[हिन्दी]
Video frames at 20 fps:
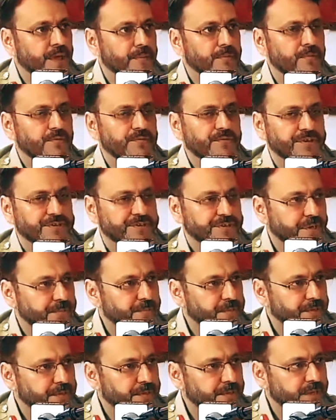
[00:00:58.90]
आप को फ्रेशन अप
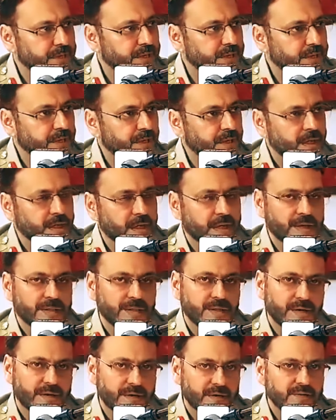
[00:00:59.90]
करते हैं एंड
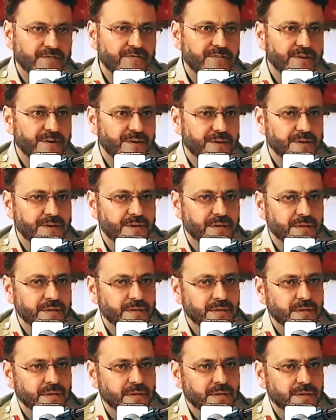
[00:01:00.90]
देन डेफिनेटली
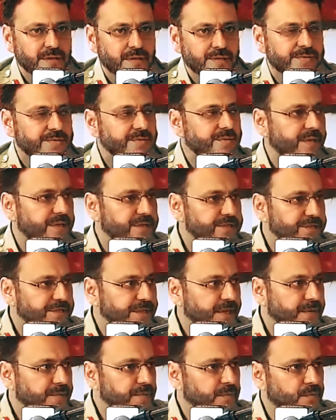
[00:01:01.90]
इट्स लंच
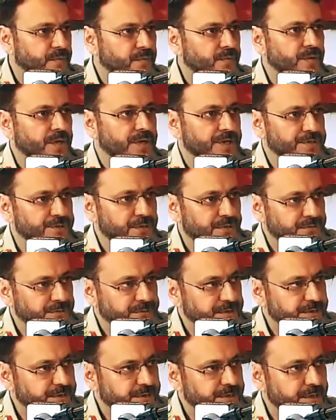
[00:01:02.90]
टाइम उनको लंच ऑफ़र किया